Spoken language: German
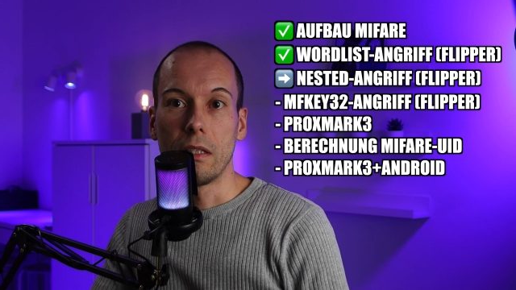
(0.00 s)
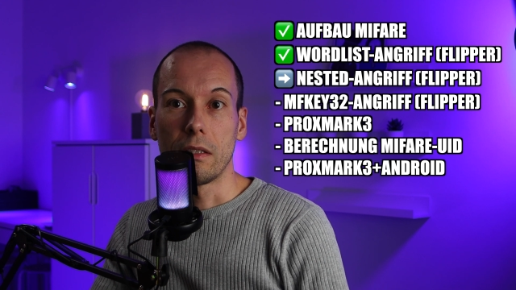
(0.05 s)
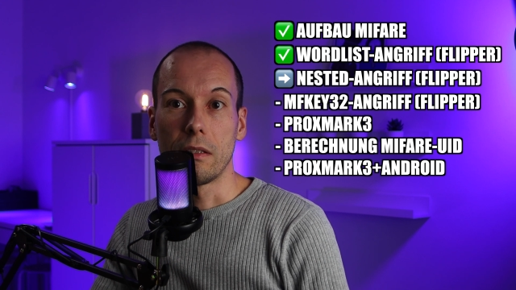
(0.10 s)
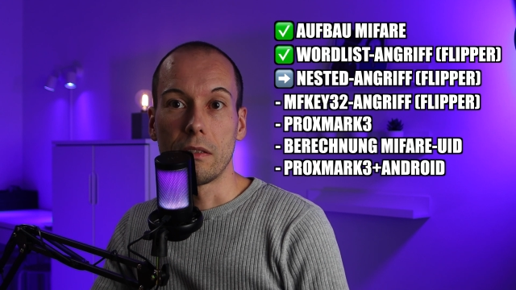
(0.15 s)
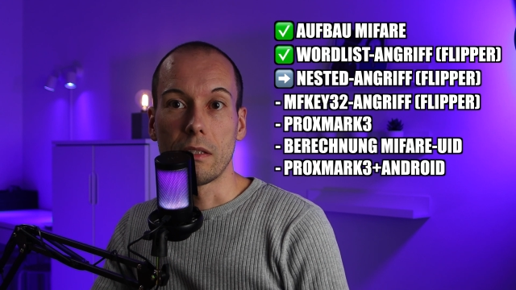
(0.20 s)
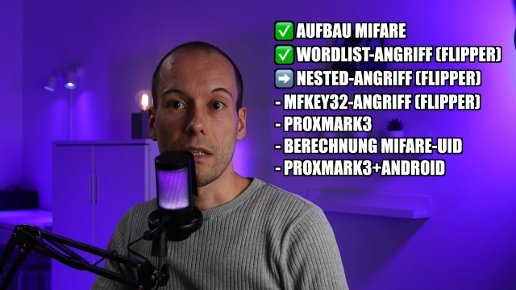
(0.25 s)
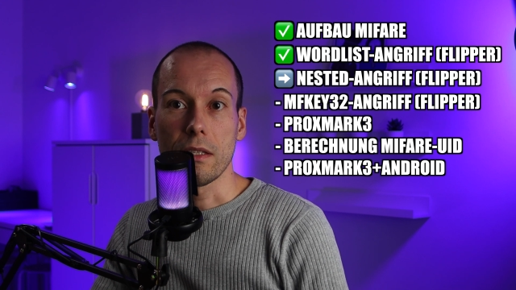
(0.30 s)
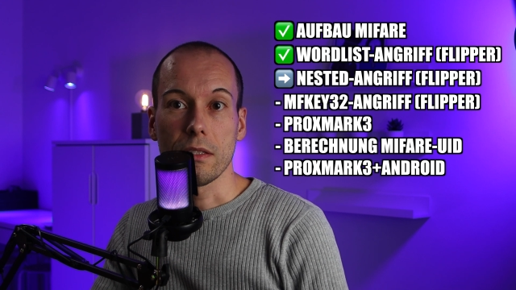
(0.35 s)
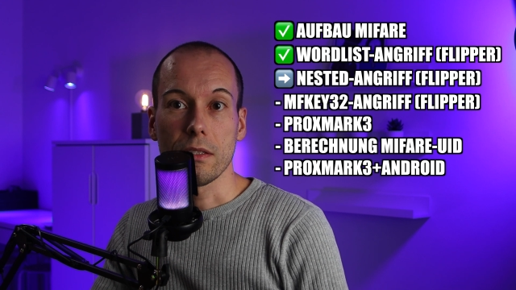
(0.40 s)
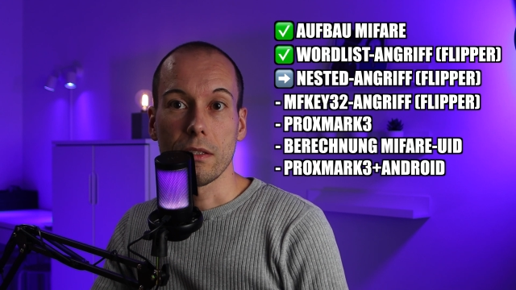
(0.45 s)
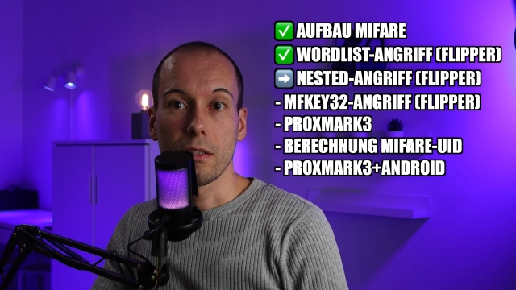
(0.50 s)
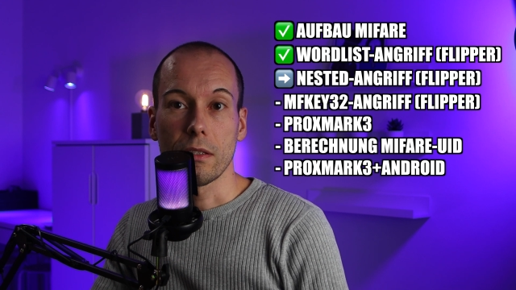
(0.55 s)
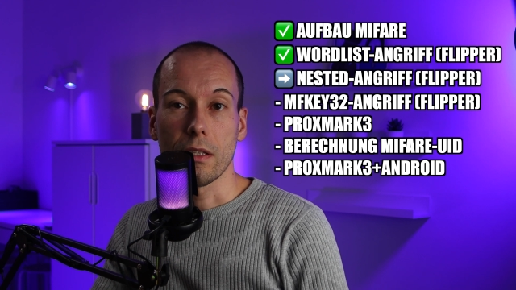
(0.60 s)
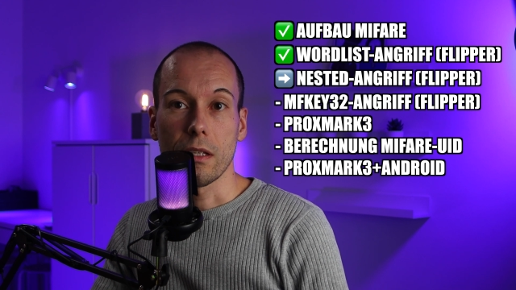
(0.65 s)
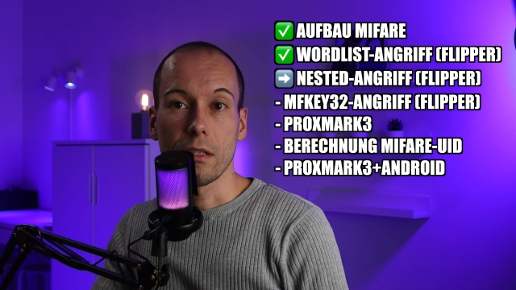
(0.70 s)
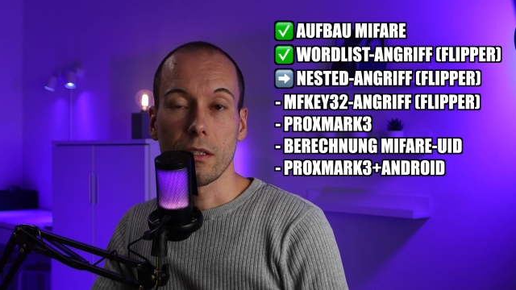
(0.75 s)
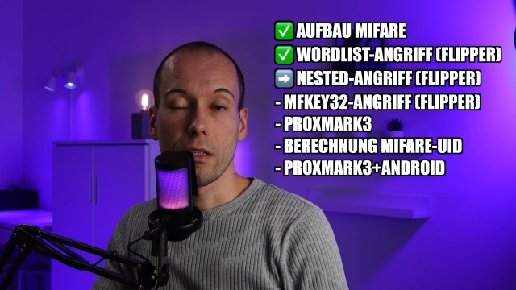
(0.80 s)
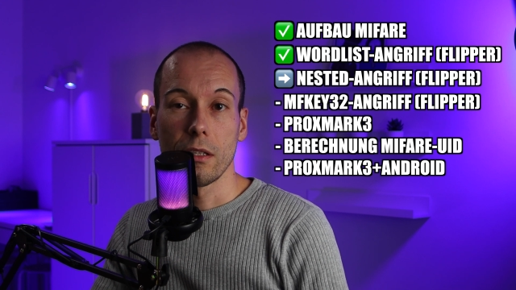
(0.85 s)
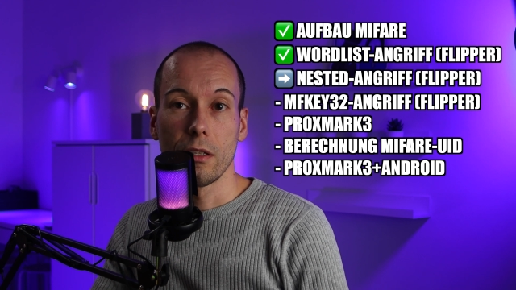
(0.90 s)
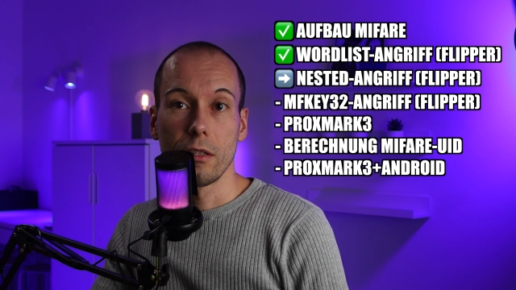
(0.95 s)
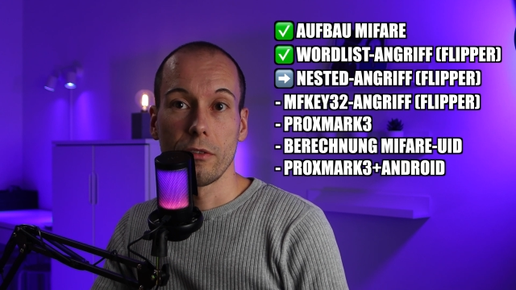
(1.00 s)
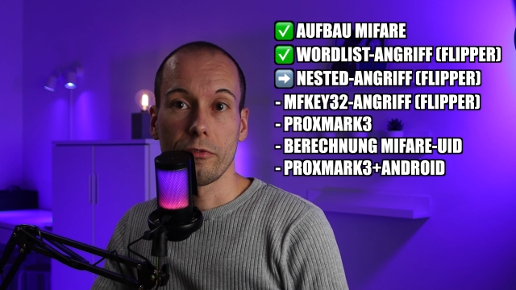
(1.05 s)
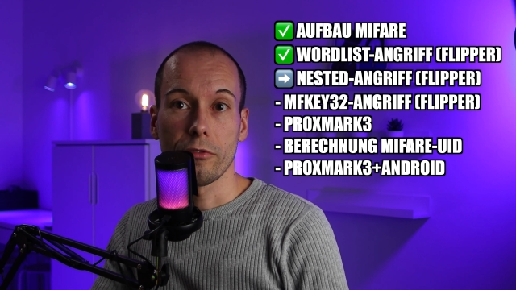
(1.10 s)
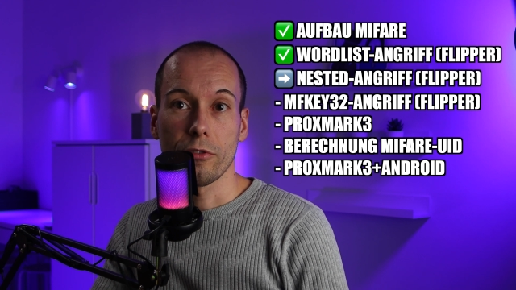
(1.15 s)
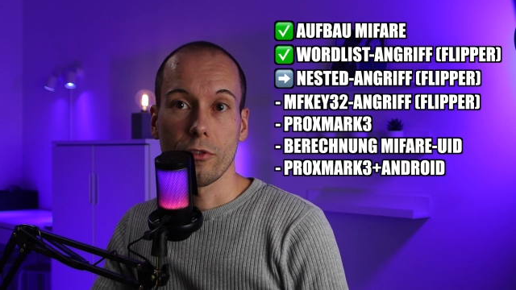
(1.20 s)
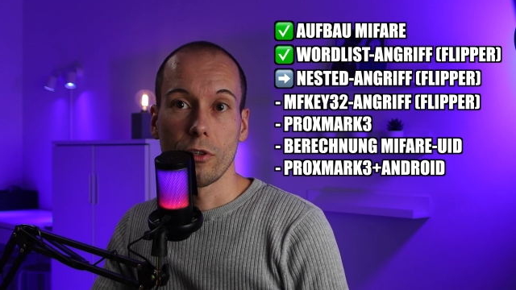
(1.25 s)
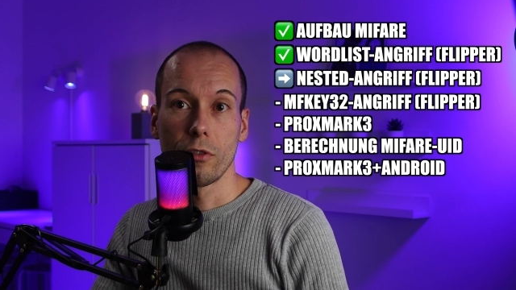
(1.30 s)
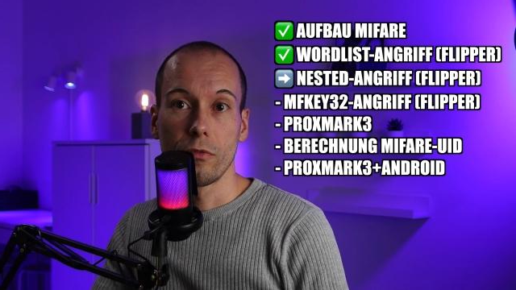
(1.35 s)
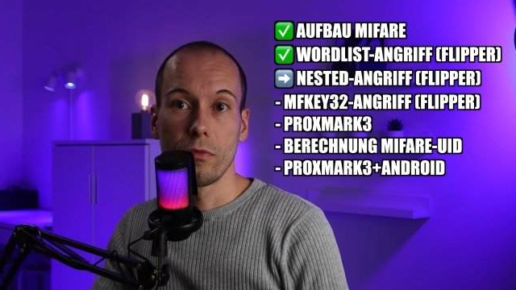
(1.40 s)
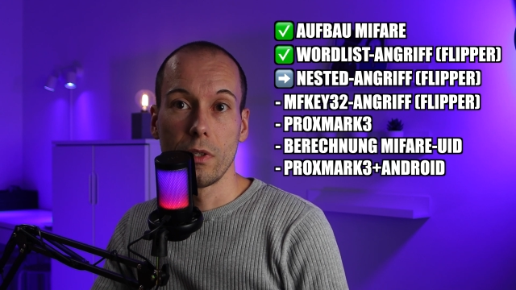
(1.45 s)
Den
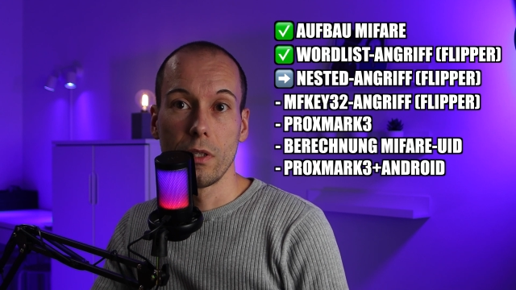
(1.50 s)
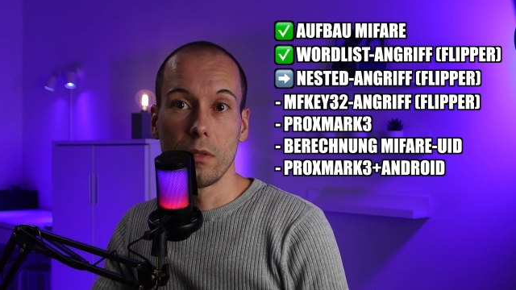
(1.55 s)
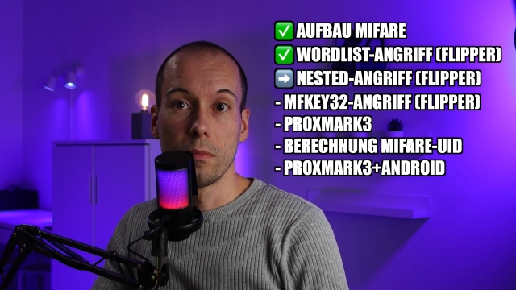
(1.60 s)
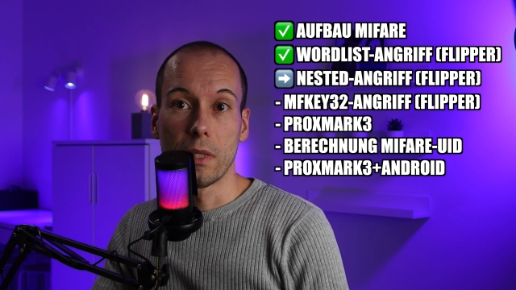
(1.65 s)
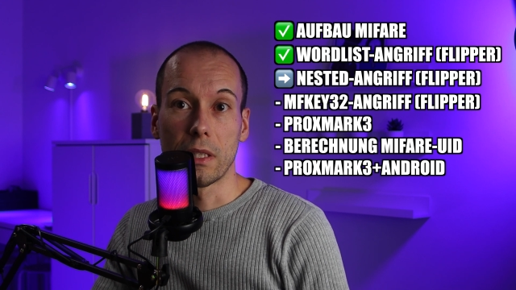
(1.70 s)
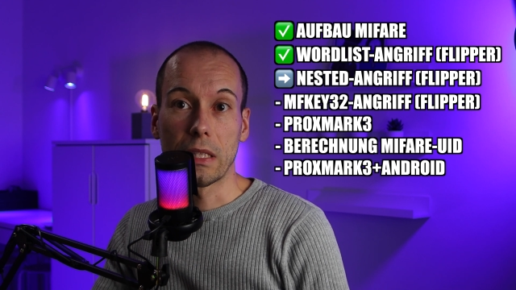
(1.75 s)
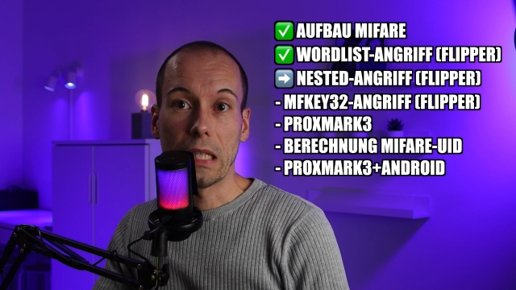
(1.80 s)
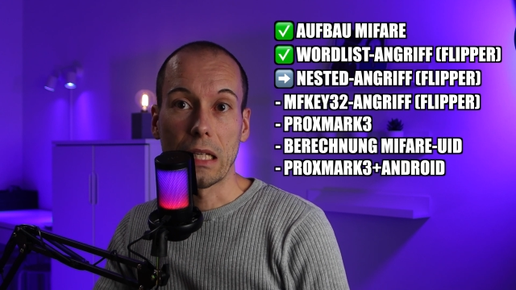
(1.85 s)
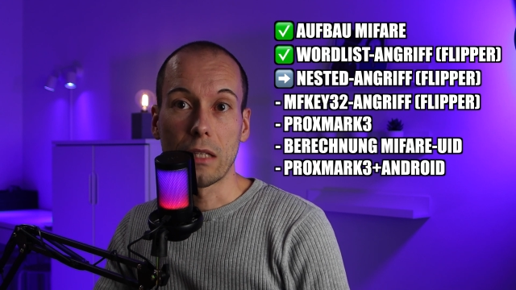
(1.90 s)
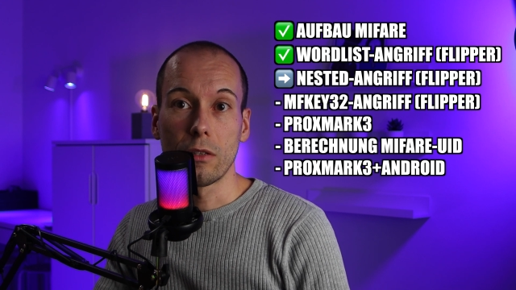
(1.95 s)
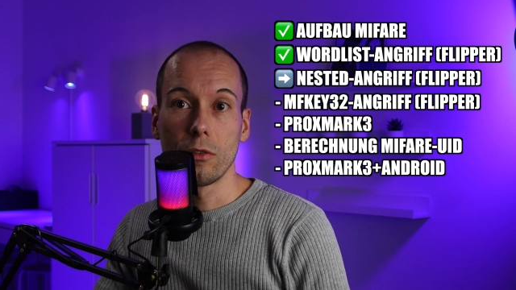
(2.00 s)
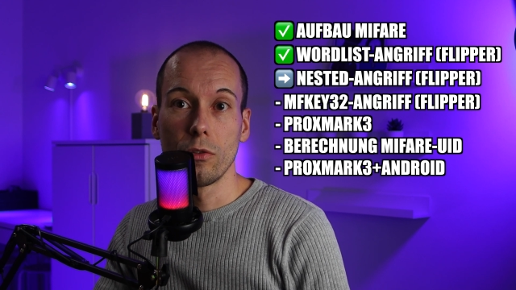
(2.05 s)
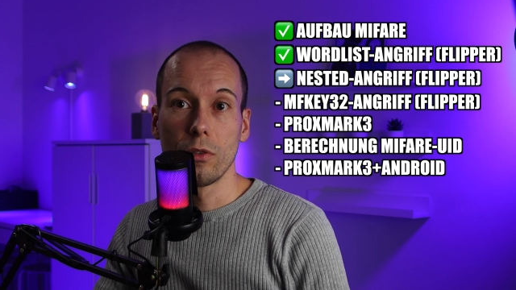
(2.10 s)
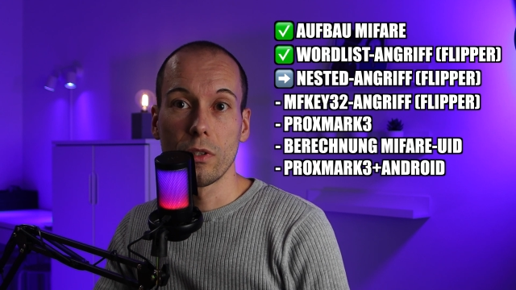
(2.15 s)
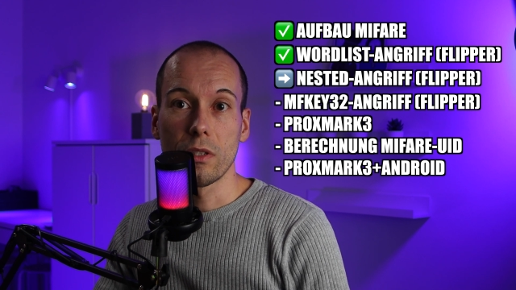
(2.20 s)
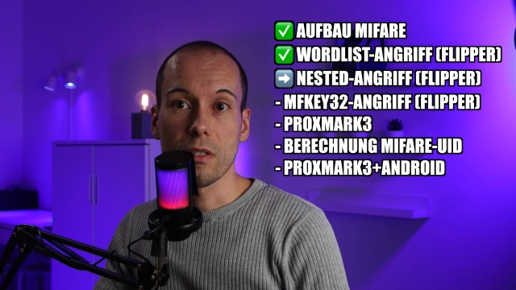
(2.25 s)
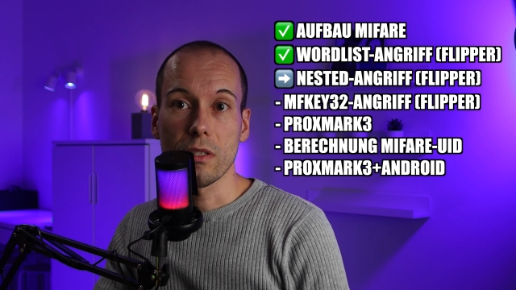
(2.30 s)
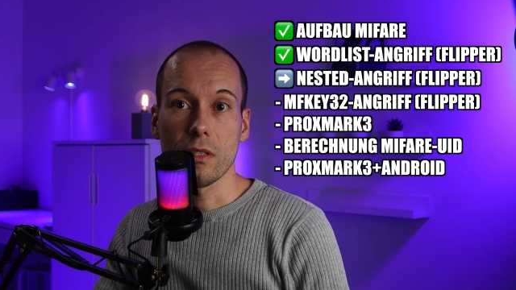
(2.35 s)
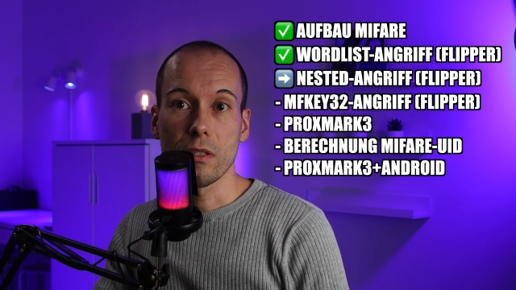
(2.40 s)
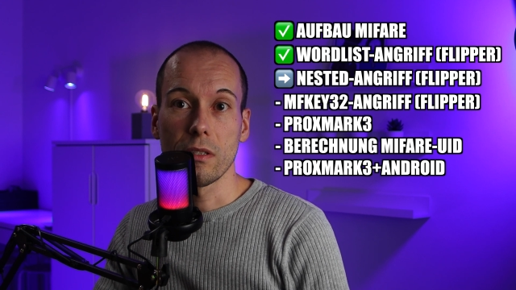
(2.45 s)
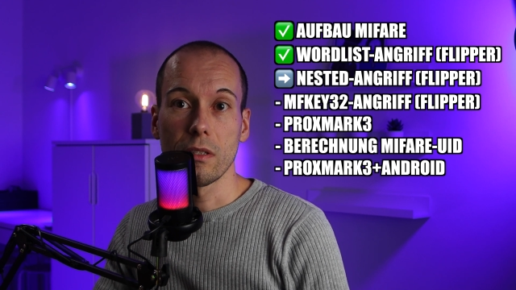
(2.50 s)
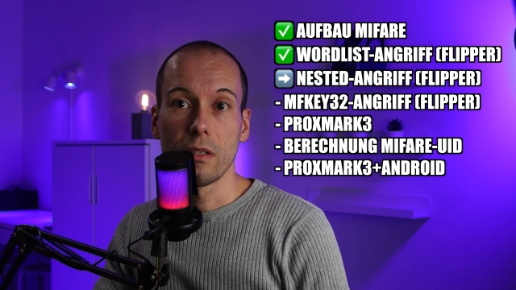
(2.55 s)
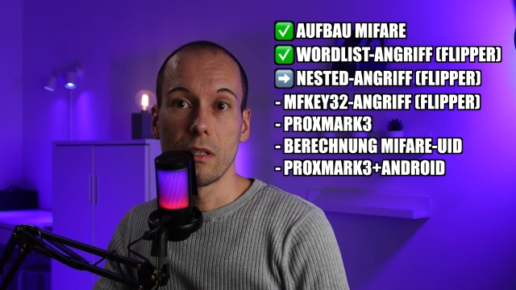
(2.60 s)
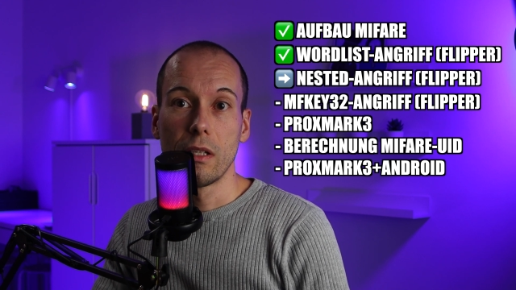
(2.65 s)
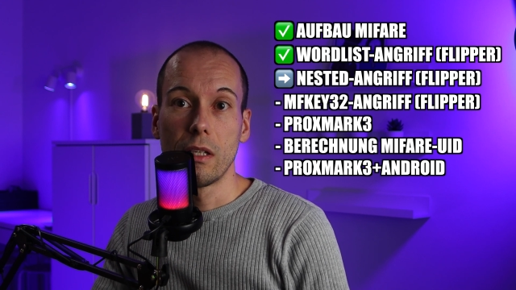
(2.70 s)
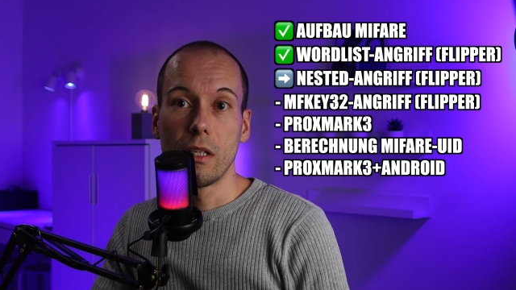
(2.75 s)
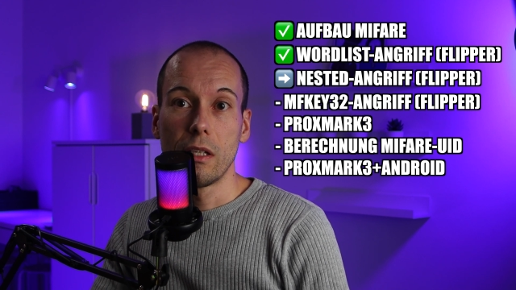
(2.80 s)
Nested-Angriff können wir immer dann nutzen,